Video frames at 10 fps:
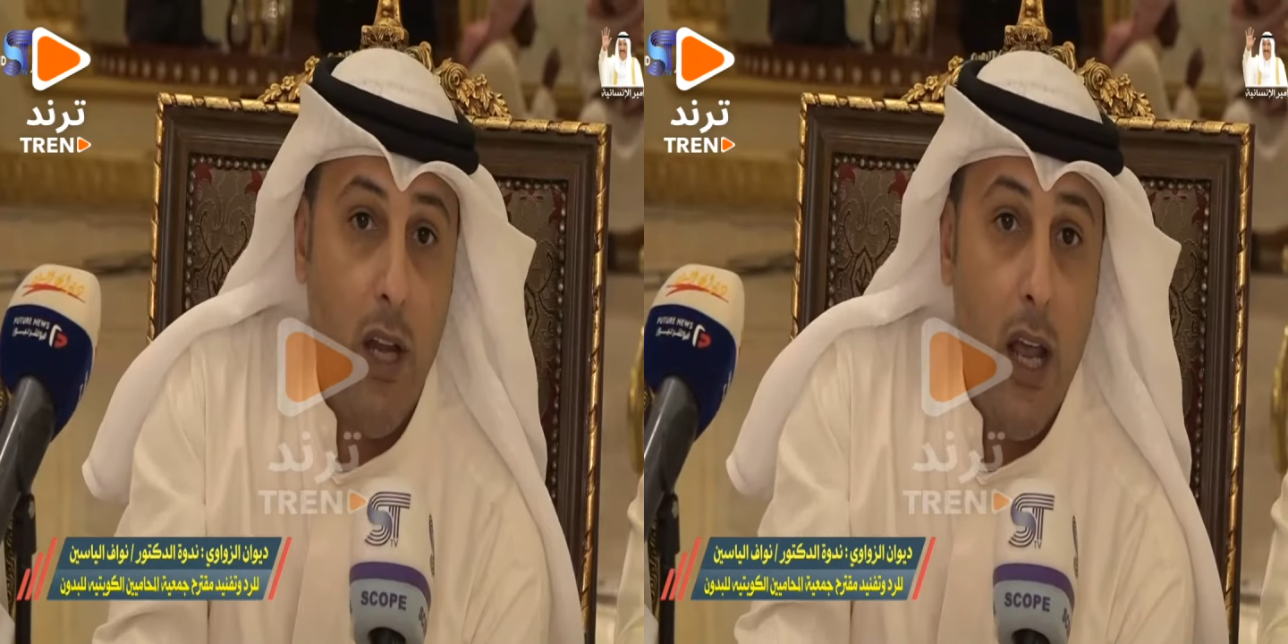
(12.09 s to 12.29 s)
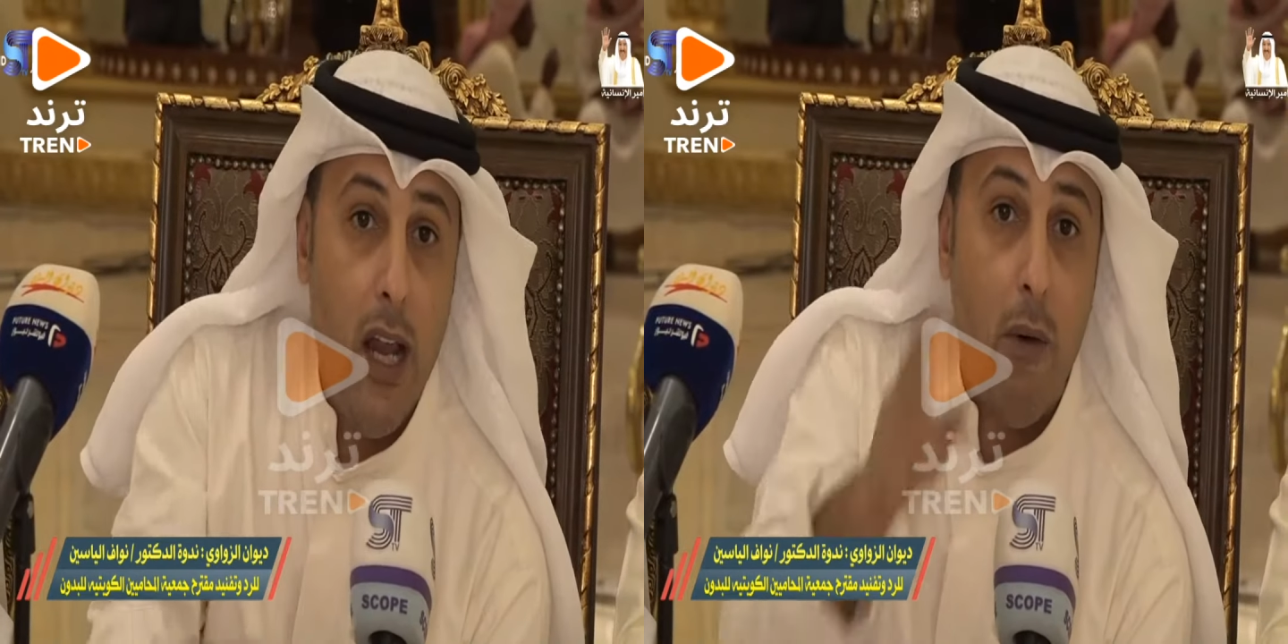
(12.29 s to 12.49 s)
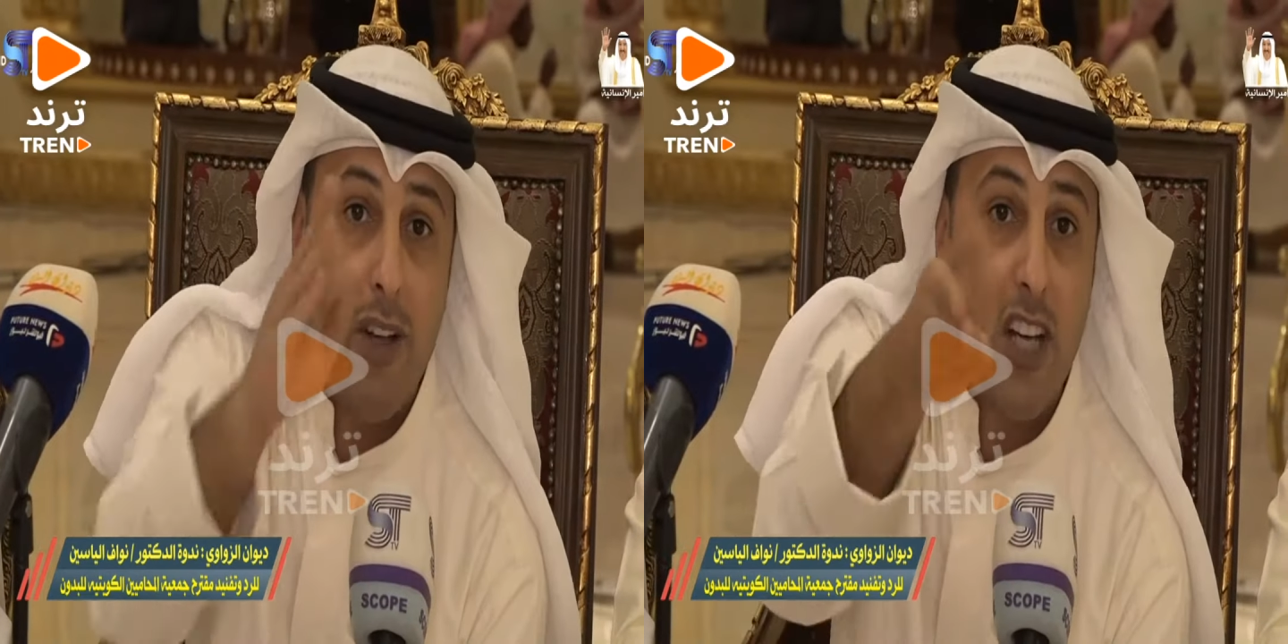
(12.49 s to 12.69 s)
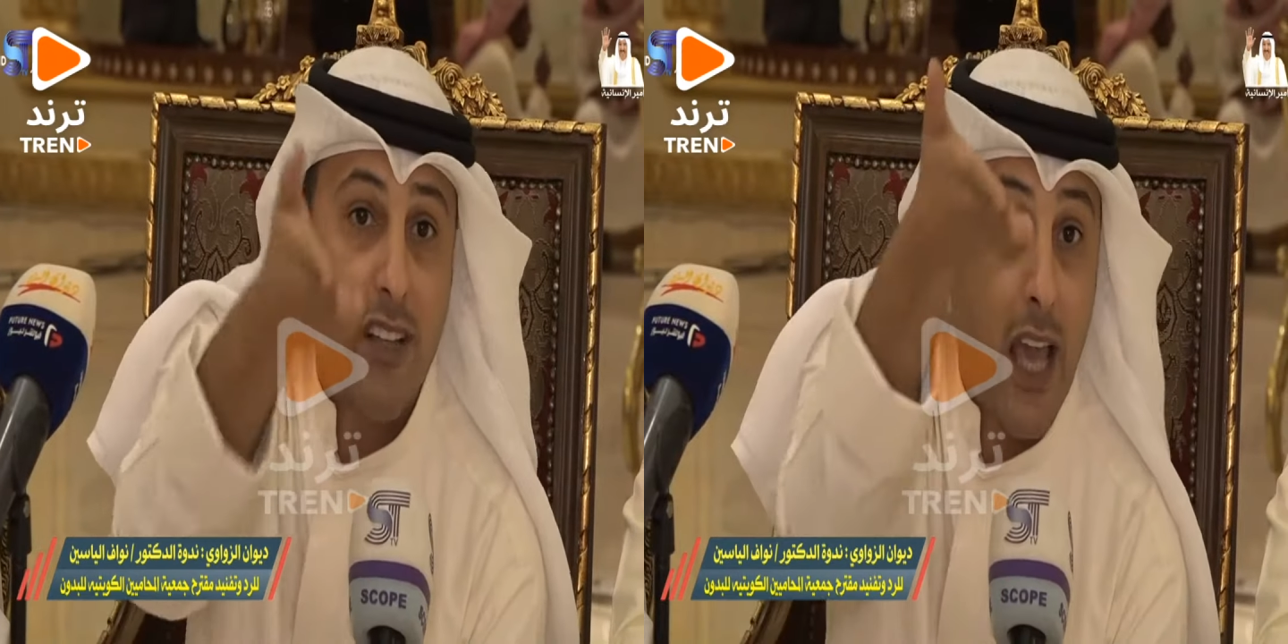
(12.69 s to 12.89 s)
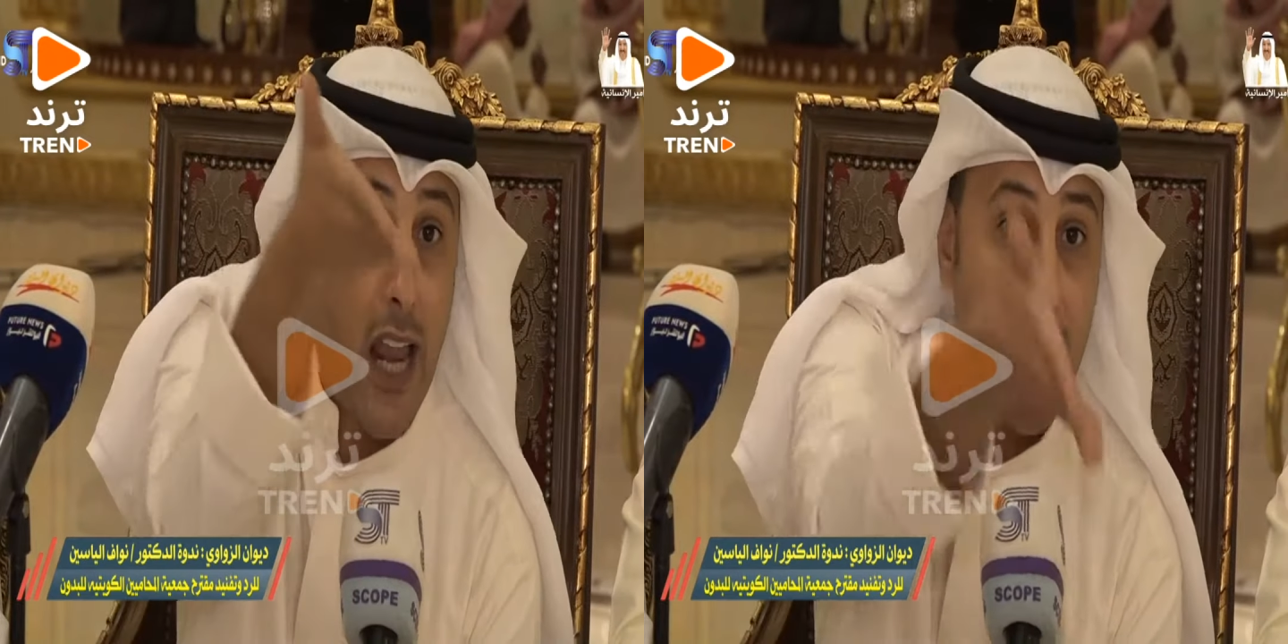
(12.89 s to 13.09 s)
لوجدت
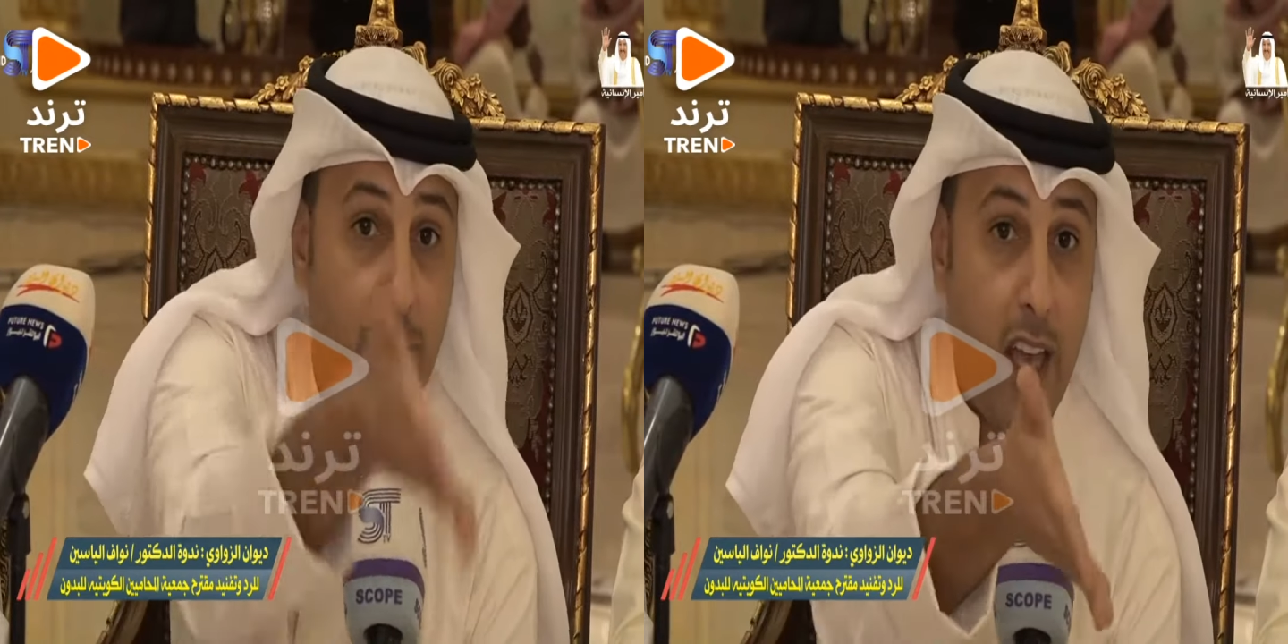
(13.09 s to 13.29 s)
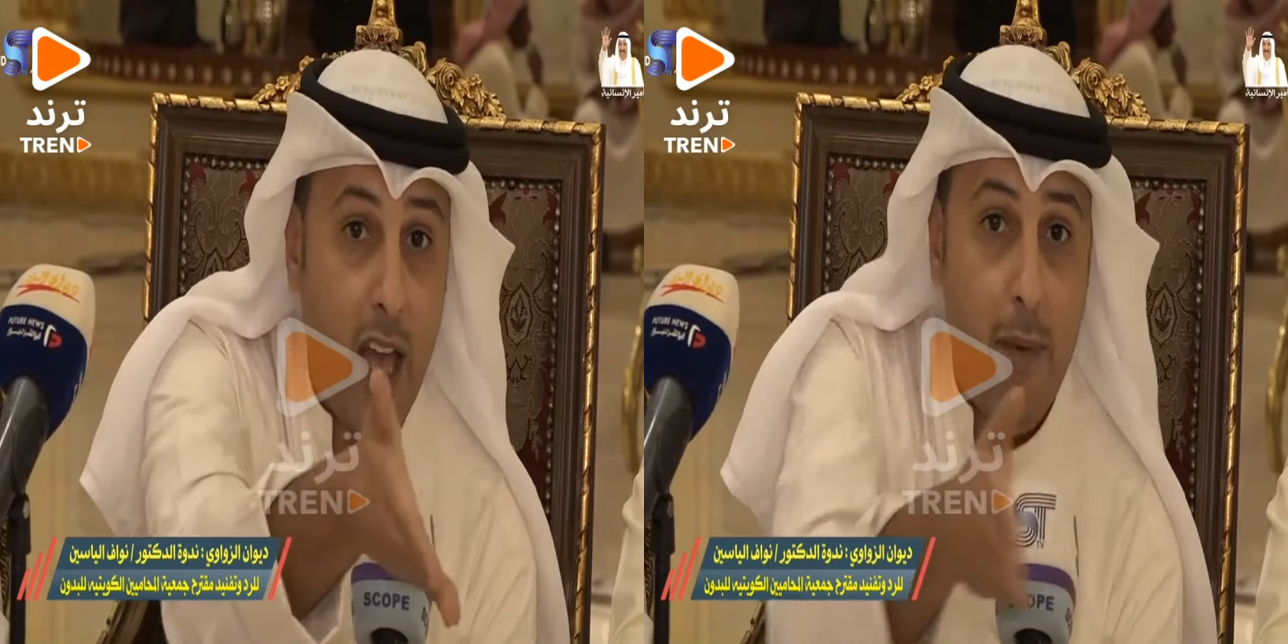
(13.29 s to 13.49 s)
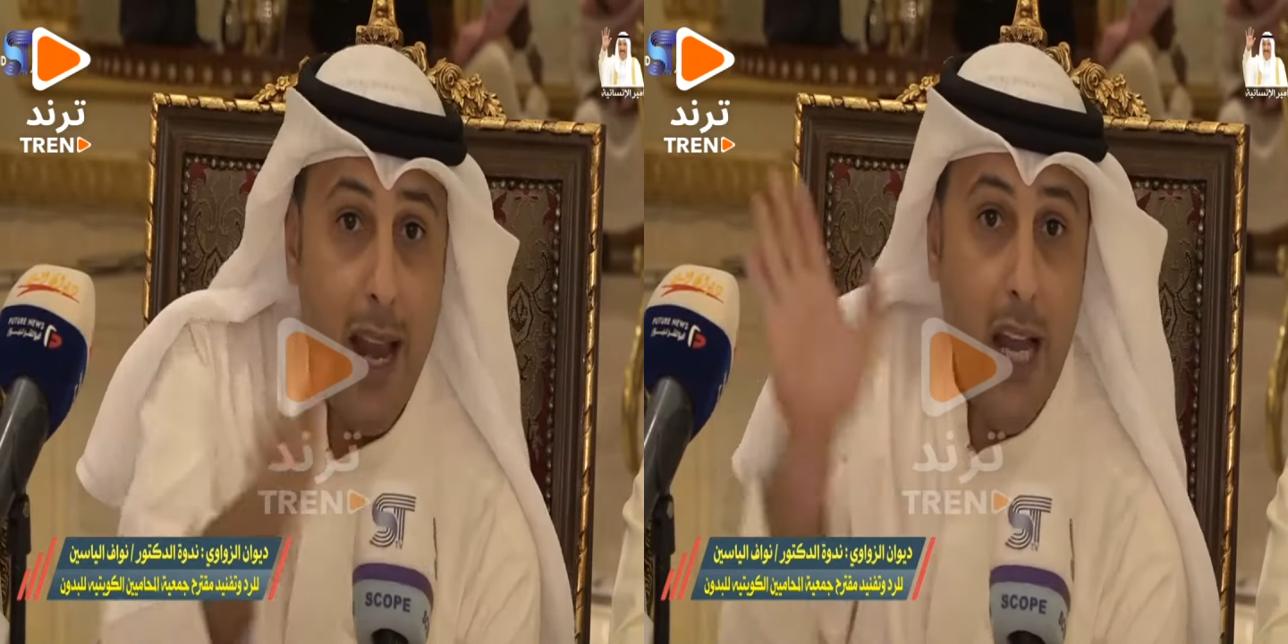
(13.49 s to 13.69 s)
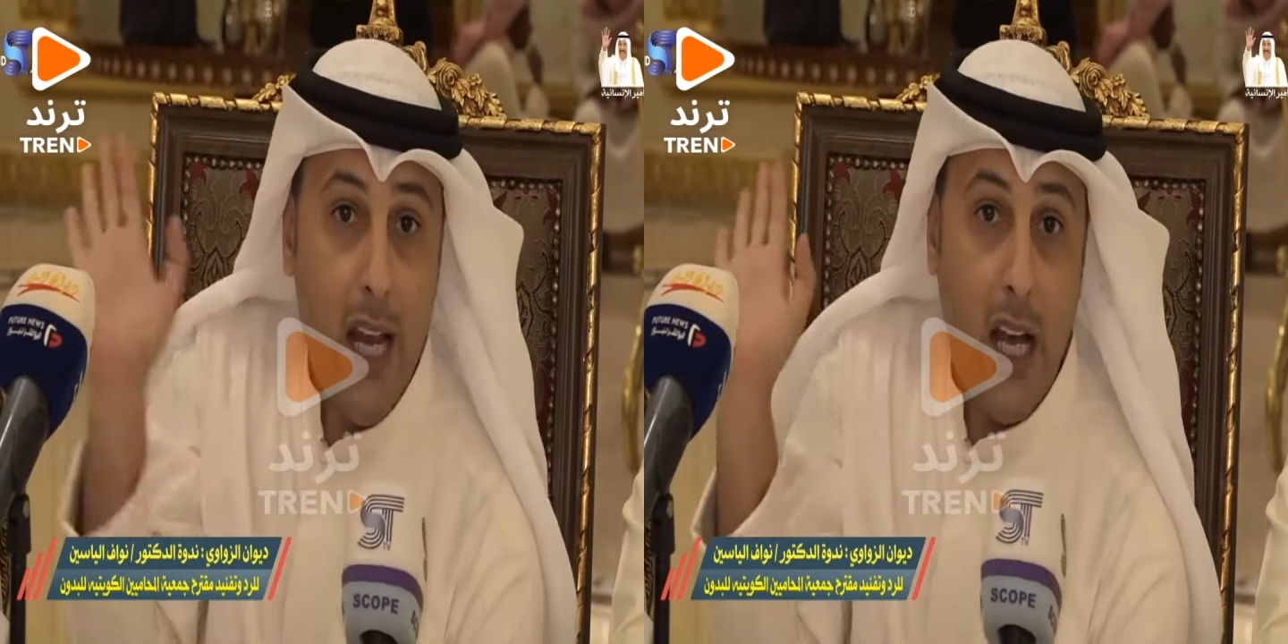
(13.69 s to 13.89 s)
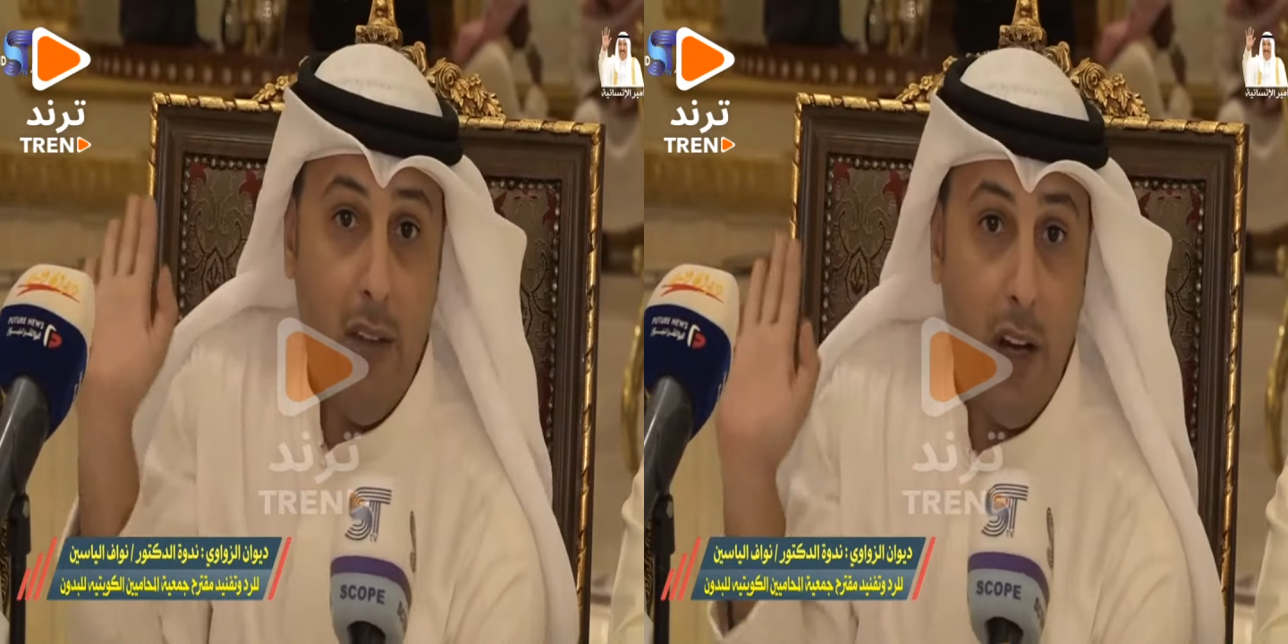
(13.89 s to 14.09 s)
كلام فيها ما له
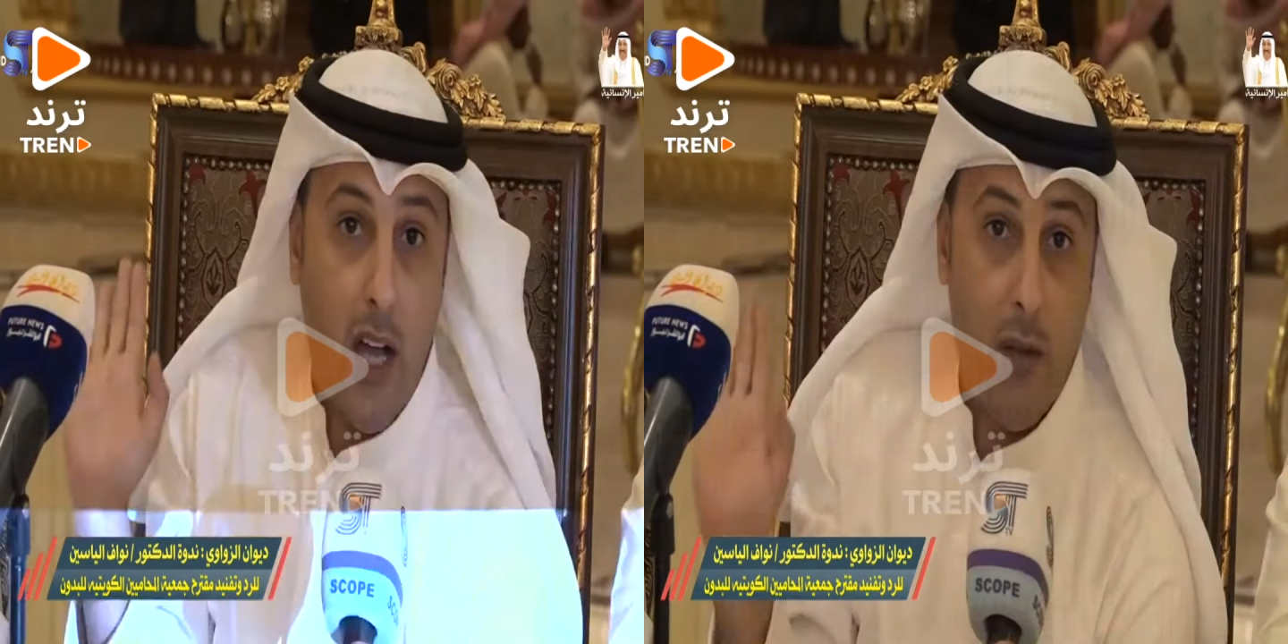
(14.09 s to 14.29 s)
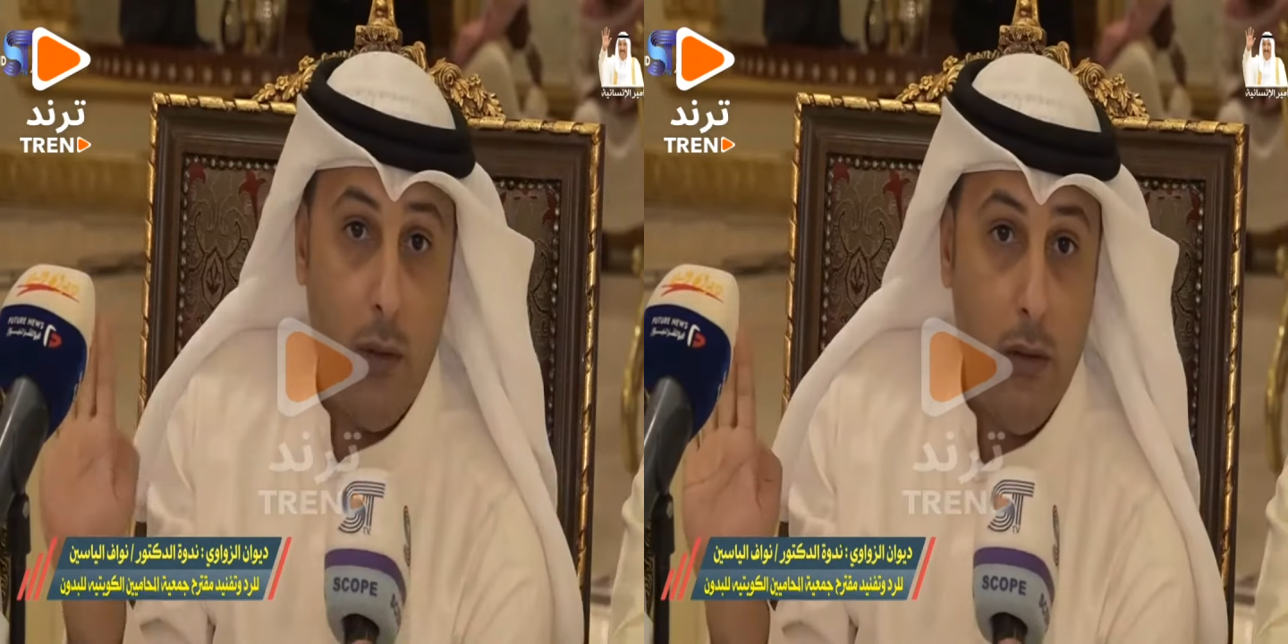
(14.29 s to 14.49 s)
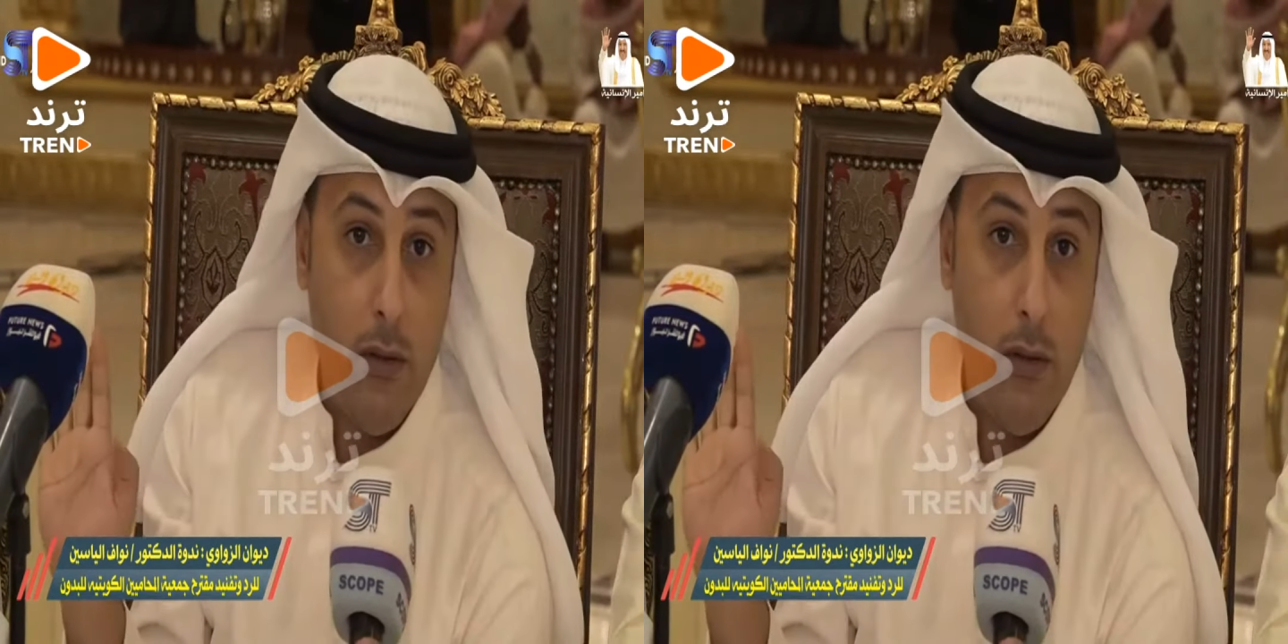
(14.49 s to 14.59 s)
علاقه في القانون